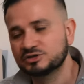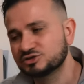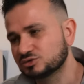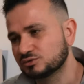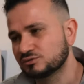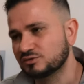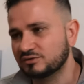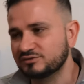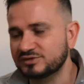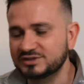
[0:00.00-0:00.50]
Je
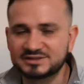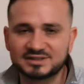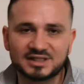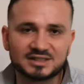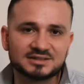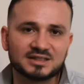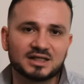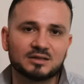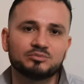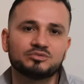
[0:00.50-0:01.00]
trouve, en fait, ça,
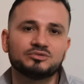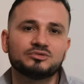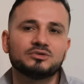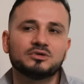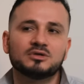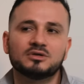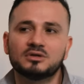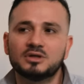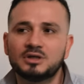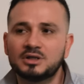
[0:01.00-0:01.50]
c'est un
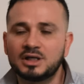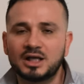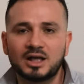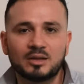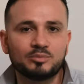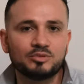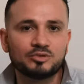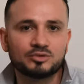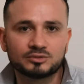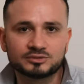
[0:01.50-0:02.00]
euh, un
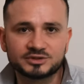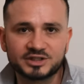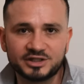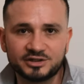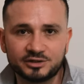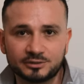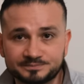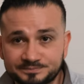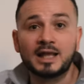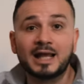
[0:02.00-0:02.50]
peu
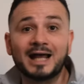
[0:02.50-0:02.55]
contraignant.